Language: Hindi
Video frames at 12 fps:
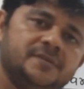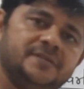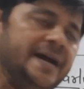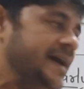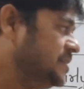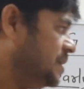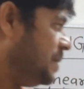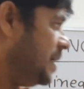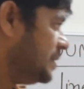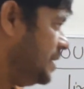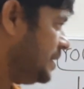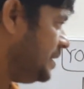जाहिर सी
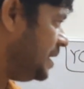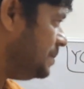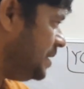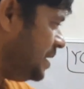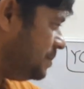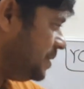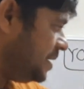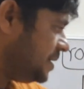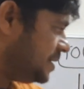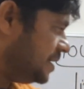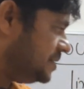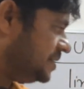बात है कि अभी हमने
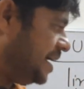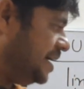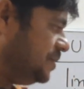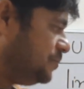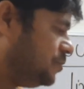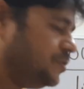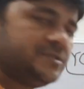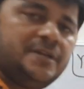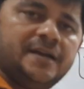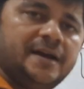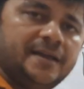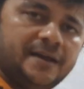टेंजाइल फोर्स
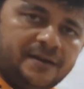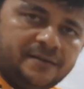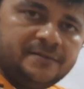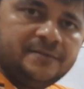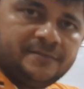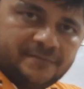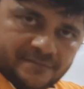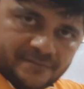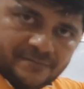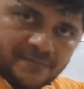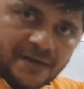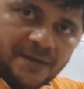लगाया
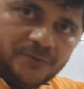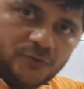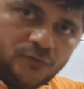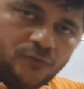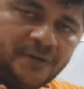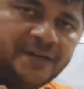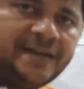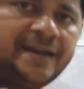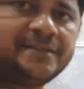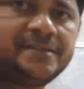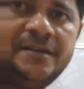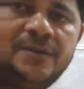मतलब यूनि
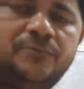डायरेक्शनल